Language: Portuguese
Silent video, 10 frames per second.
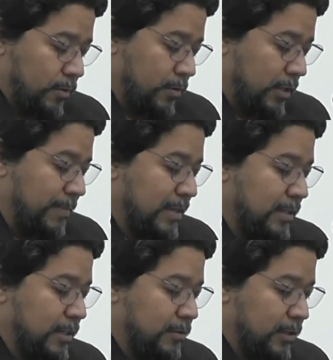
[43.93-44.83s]
Outra
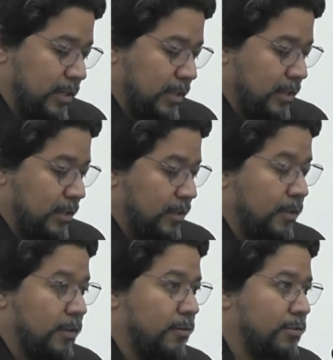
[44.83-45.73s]
menção que
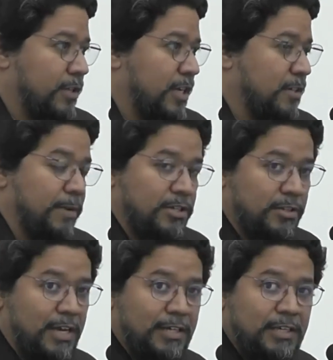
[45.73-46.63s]
eu gostaria de
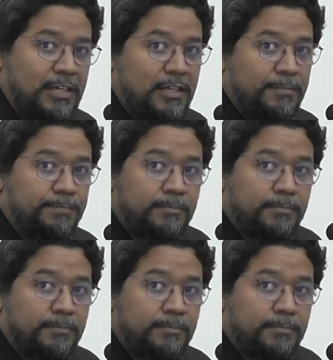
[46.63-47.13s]
mencionar aqui,